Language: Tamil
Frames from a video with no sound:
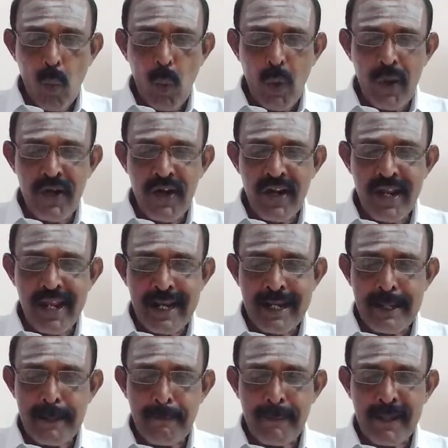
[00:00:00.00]
ஒன்று
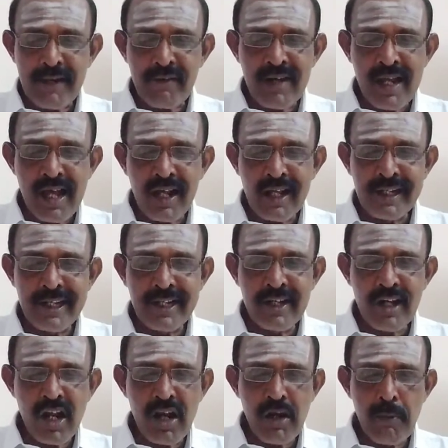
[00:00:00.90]
என்று பரவலாக
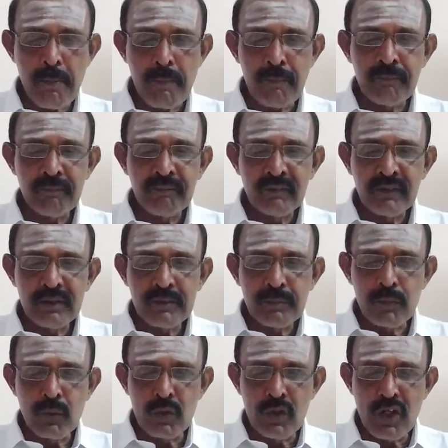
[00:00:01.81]
நின்றாலும்
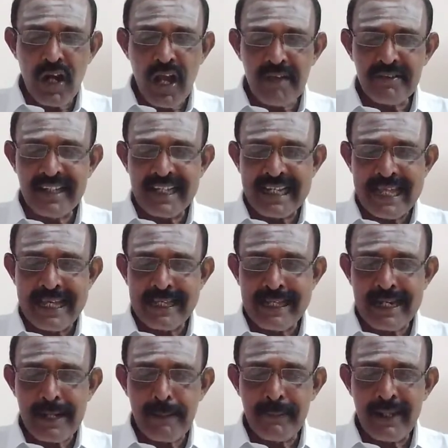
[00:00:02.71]
மூன்று ராசியிலே
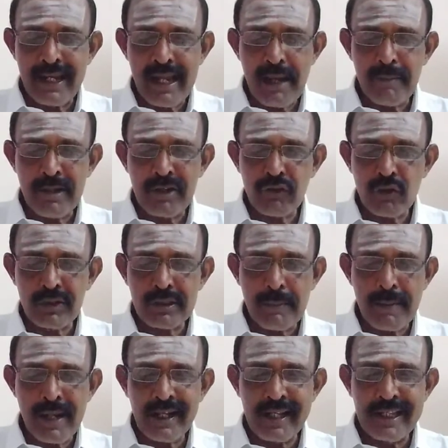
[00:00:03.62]
கிரகம் இல்லாமல்
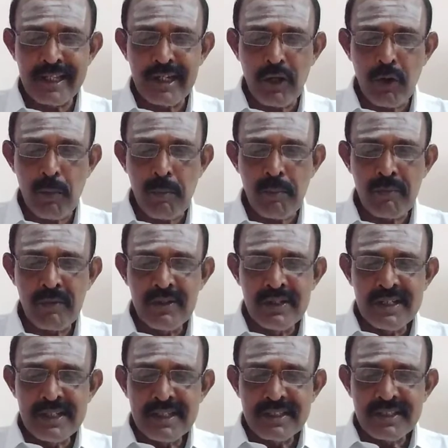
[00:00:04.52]
சுத்தமாக இருக்கும்
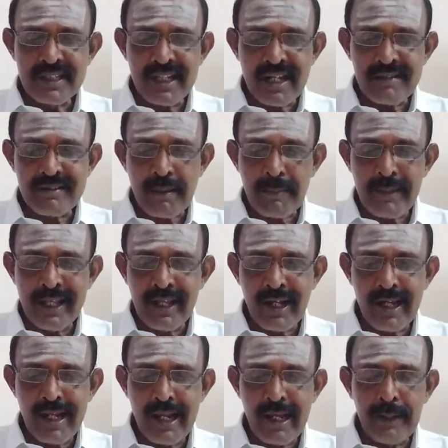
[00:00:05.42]
சில
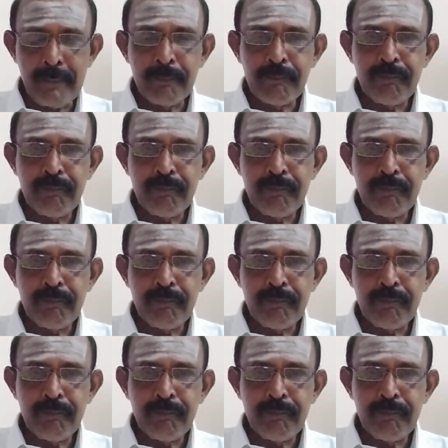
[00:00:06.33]
சமயங்களில்